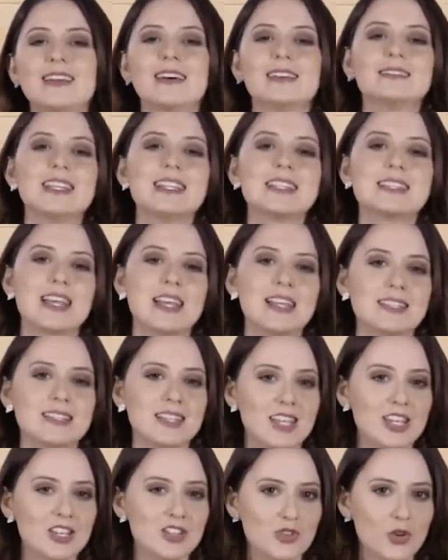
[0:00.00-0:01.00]

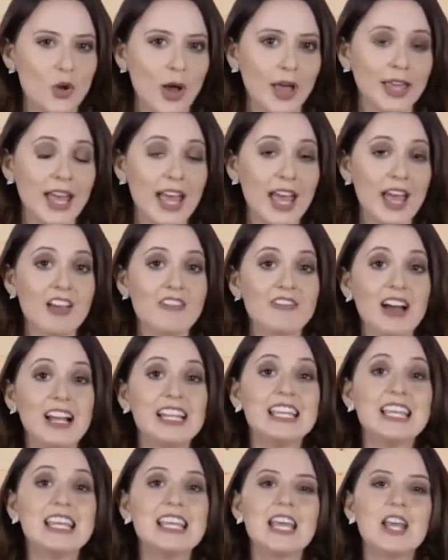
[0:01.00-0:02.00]
Incandescence Enjoy
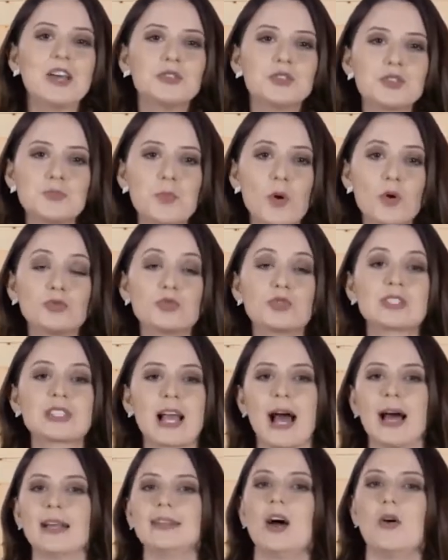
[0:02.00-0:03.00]
vale 500
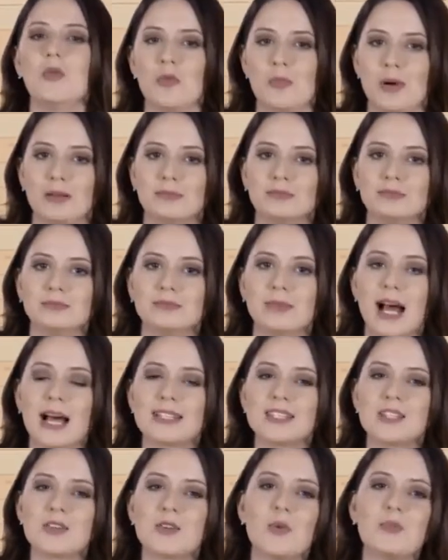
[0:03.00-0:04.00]
pontos cada uma,
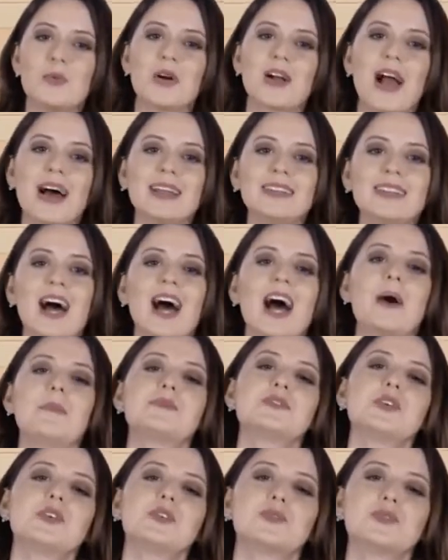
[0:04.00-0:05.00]
assim como cada
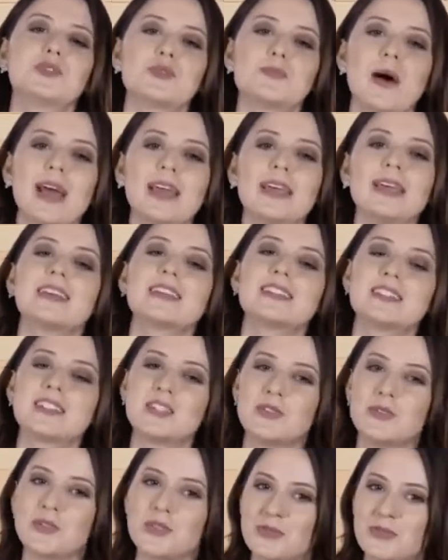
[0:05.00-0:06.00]
Absolute by
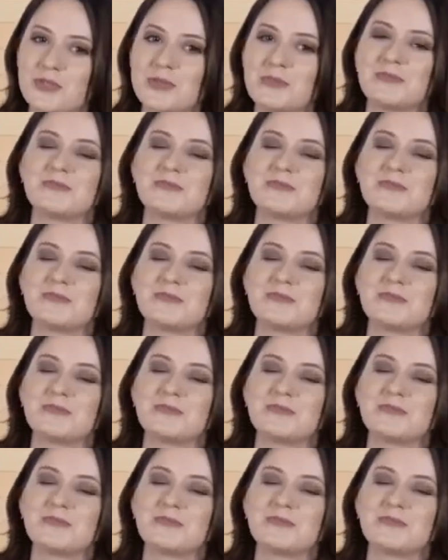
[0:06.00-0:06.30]
Exclusive.